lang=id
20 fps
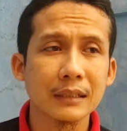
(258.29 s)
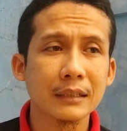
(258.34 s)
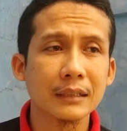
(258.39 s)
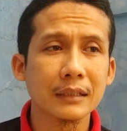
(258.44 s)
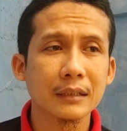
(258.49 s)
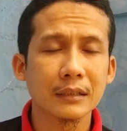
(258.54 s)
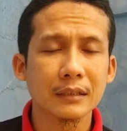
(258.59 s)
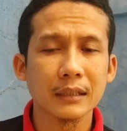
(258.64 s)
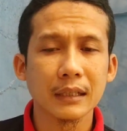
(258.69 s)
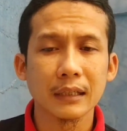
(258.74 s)

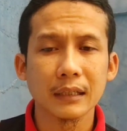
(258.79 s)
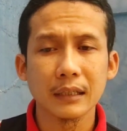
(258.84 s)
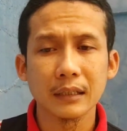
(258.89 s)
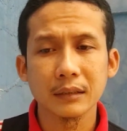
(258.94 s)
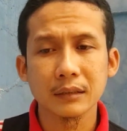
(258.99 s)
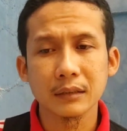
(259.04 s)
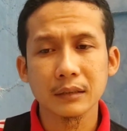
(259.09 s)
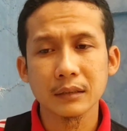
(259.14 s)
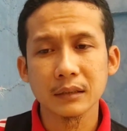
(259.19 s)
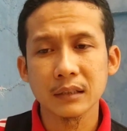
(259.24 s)
jadi
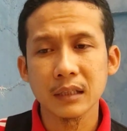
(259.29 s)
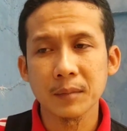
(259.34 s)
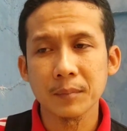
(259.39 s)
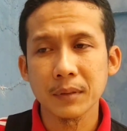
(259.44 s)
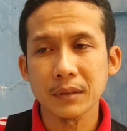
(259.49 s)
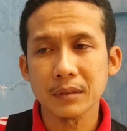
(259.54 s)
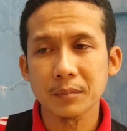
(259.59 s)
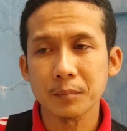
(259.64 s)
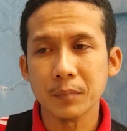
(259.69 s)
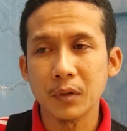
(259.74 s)
jangan
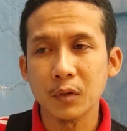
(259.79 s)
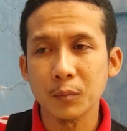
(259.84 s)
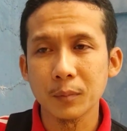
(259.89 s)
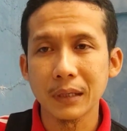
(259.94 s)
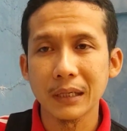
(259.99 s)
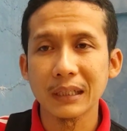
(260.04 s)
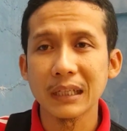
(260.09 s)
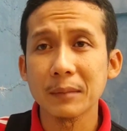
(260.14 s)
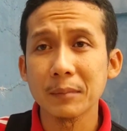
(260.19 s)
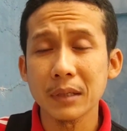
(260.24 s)
ketika pas baru
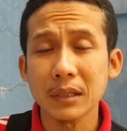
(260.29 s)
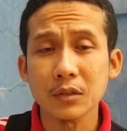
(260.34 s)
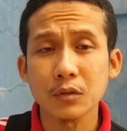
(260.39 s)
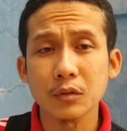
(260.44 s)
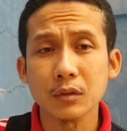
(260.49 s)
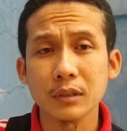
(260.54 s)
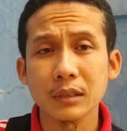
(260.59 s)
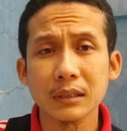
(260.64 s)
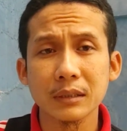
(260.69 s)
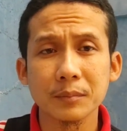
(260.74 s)
mangap
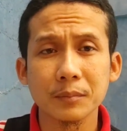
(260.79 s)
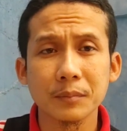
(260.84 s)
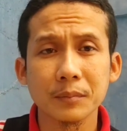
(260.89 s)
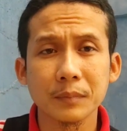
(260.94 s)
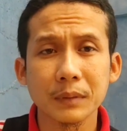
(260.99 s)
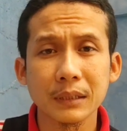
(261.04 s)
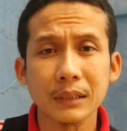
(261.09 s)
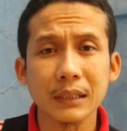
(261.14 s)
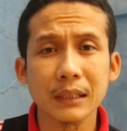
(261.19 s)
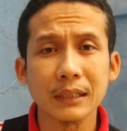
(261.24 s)
langsung
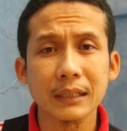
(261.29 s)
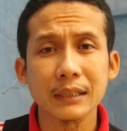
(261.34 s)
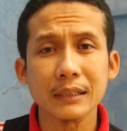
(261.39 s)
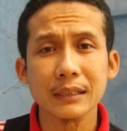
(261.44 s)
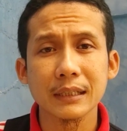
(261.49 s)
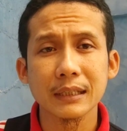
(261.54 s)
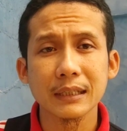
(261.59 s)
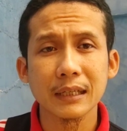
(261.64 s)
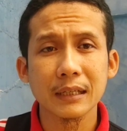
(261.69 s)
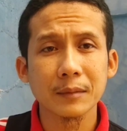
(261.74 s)

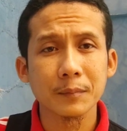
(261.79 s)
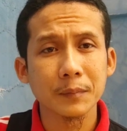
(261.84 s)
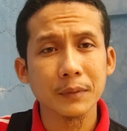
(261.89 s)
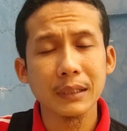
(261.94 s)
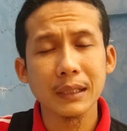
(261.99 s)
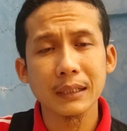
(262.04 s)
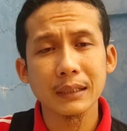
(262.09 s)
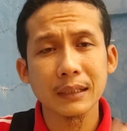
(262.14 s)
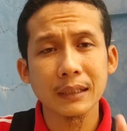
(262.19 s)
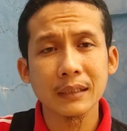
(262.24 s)
dipinggirkan jangan
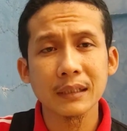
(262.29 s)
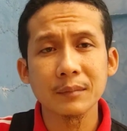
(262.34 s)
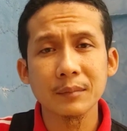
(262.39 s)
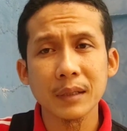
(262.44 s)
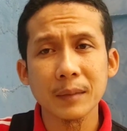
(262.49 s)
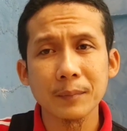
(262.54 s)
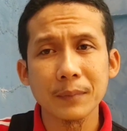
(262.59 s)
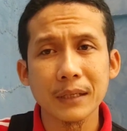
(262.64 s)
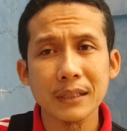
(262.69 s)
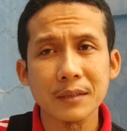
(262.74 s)
biarkan
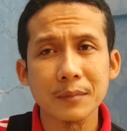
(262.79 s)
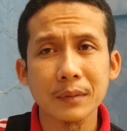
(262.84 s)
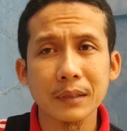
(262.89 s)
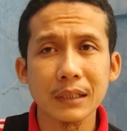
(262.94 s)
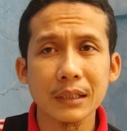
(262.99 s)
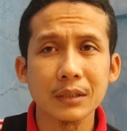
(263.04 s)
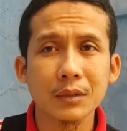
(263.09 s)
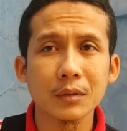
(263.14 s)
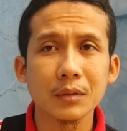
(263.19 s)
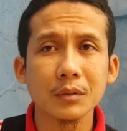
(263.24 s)
15
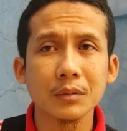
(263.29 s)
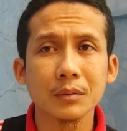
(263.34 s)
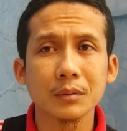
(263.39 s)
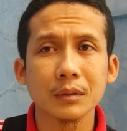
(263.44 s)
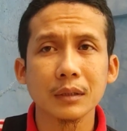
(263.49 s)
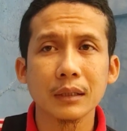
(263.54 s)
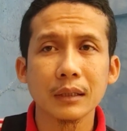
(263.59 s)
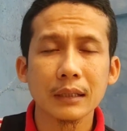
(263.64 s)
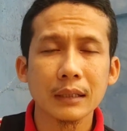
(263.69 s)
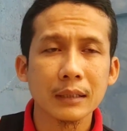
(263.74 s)
menit
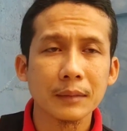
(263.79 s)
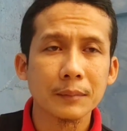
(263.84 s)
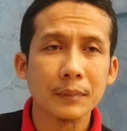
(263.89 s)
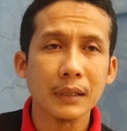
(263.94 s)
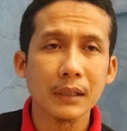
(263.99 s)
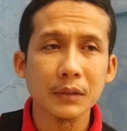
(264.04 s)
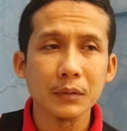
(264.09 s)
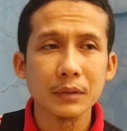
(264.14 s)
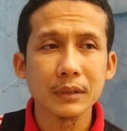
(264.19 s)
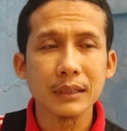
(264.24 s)
dulu
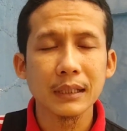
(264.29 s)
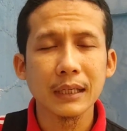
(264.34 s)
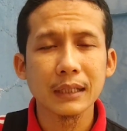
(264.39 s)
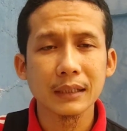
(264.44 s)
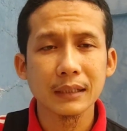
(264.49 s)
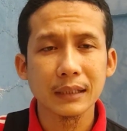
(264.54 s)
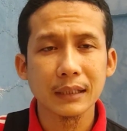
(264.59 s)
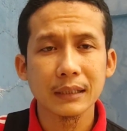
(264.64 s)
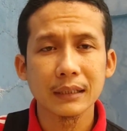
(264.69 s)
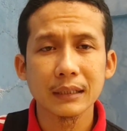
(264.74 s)
baru
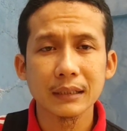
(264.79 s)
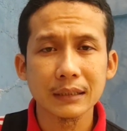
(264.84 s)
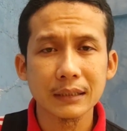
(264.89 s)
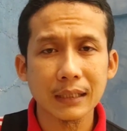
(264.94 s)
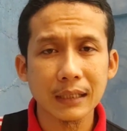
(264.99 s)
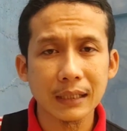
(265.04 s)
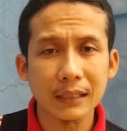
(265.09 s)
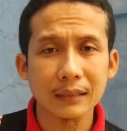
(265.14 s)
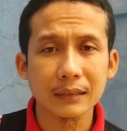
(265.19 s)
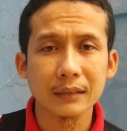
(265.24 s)

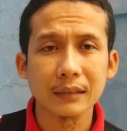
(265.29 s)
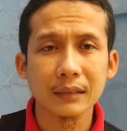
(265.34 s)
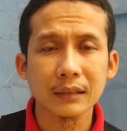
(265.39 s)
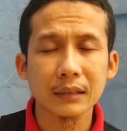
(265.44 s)
diangin-anginkan.